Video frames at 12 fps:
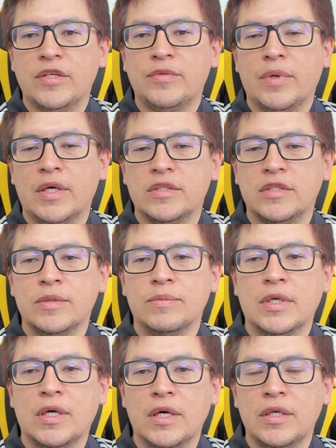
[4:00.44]
parte para
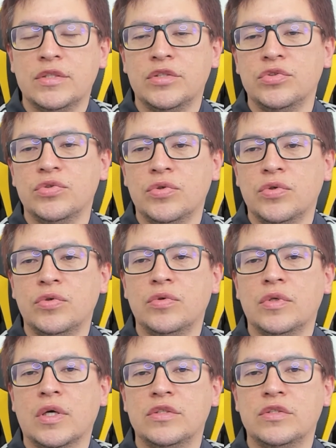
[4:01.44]
cima, ganhe esse
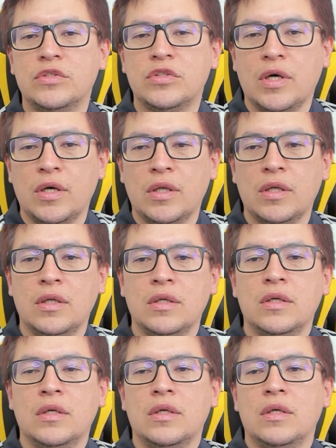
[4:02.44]
jogo, que a gente já
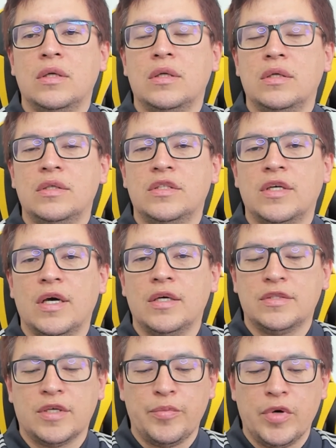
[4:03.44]
encerra
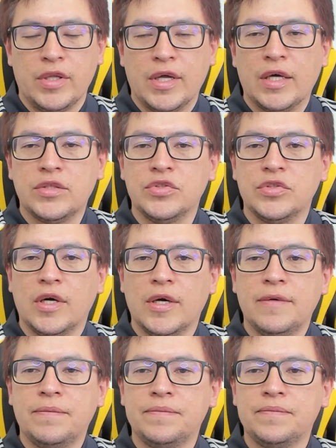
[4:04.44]
esse campeonato
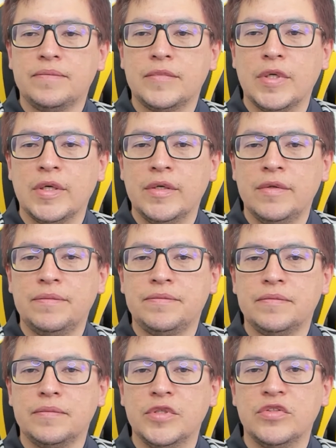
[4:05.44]
já, né?
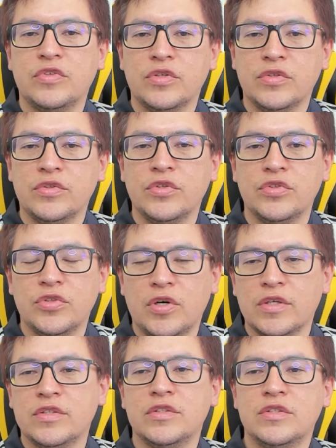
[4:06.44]
Mesmo faltando dois
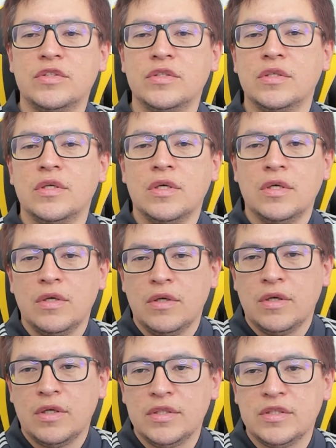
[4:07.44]
jogos, a gente
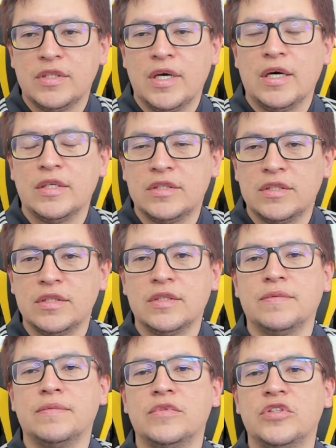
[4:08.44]
encerra
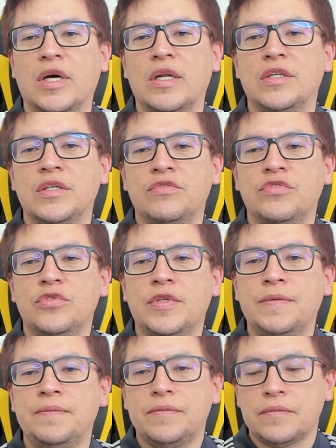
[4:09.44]
assim de alívio,
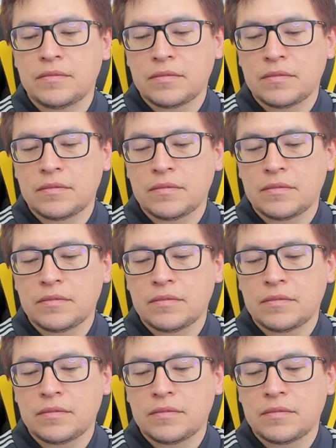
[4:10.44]
né?